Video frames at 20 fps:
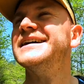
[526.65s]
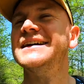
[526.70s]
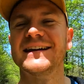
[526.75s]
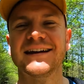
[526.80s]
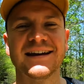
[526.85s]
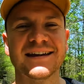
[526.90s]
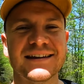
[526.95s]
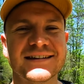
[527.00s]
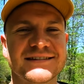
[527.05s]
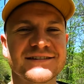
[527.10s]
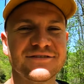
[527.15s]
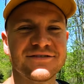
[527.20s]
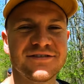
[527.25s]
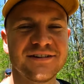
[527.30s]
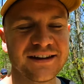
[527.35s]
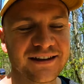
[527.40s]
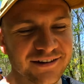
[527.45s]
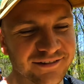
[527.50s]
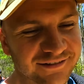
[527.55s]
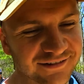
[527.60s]
Ja, hier sind
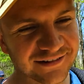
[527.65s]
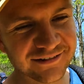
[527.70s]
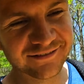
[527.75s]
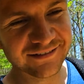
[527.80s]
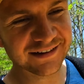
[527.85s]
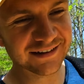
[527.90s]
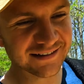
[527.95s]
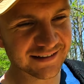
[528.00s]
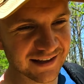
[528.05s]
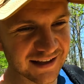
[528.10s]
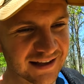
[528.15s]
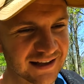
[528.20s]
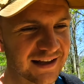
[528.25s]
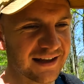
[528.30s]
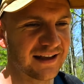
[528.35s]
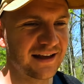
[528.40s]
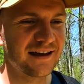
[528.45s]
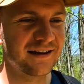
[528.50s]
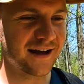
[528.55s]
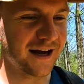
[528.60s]
Fliegen unterwegs.
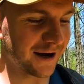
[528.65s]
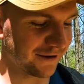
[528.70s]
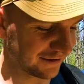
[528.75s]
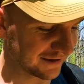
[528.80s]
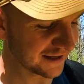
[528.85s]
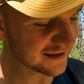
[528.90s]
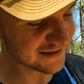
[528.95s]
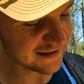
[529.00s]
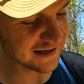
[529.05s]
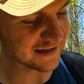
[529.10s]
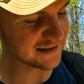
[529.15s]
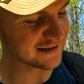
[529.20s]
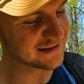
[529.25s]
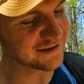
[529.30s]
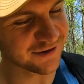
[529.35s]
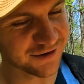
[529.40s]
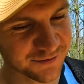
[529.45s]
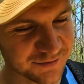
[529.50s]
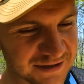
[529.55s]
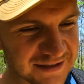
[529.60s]
Aber jetzt geht's
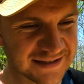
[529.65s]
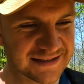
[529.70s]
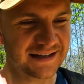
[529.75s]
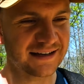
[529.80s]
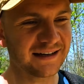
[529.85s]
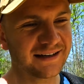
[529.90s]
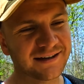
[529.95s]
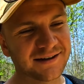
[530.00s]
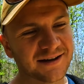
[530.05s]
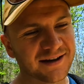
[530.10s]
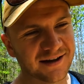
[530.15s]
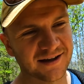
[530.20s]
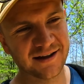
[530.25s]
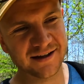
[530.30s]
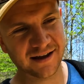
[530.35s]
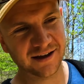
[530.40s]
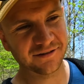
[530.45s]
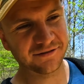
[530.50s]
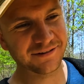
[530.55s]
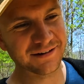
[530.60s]
noch um die Zeit,
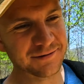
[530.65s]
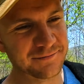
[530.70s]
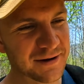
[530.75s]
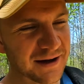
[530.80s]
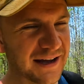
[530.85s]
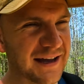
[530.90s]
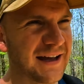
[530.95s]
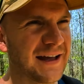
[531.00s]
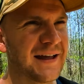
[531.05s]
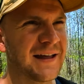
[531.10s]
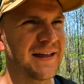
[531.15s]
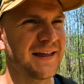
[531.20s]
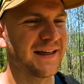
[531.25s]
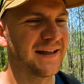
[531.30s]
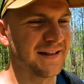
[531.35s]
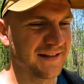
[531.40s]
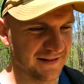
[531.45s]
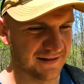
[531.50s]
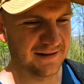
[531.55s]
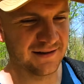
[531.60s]
Anfang Mai.
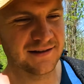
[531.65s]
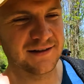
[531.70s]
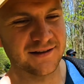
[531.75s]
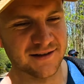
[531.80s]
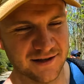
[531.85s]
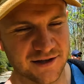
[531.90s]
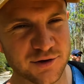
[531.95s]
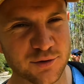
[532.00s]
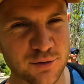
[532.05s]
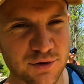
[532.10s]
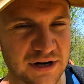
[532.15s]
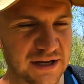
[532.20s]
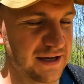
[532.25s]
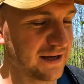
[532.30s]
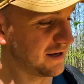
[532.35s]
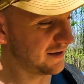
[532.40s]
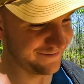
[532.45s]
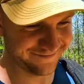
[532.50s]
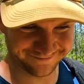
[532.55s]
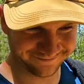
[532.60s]

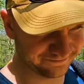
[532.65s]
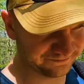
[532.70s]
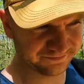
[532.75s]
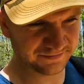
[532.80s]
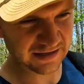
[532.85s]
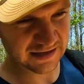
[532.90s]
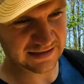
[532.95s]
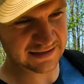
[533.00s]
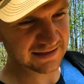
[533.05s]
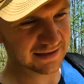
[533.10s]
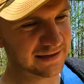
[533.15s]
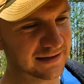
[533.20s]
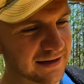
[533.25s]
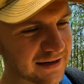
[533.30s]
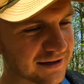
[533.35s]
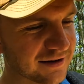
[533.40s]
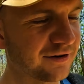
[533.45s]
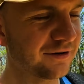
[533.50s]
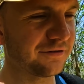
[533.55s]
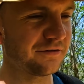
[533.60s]
Juni kannst du ja nicht
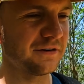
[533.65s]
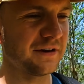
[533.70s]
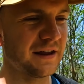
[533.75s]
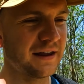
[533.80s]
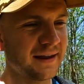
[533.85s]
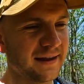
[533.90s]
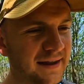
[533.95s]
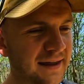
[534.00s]
lang laufen.